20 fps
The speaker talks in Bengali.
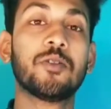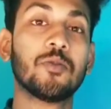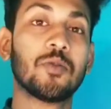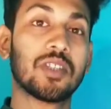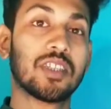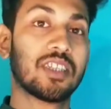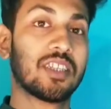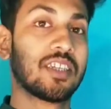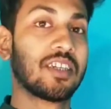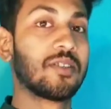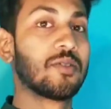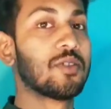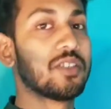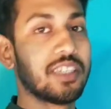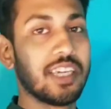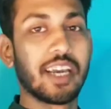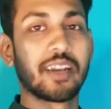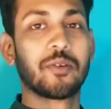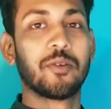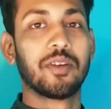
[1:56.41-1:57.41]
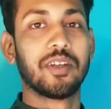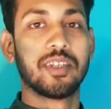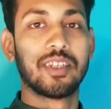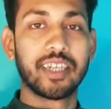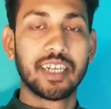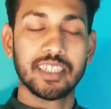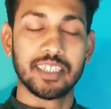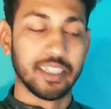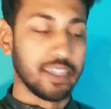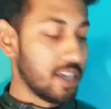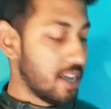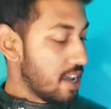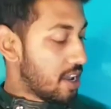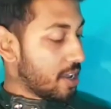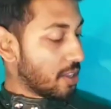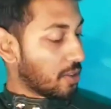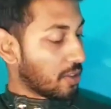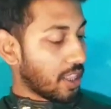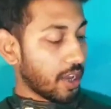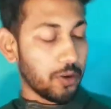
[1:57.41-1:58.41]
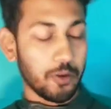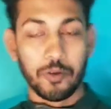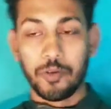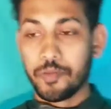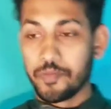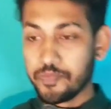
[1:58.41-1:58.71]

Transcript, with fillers: তোমাদের সাথে কিন্তু শেয়ার করি ঠিক আছে তো দেখো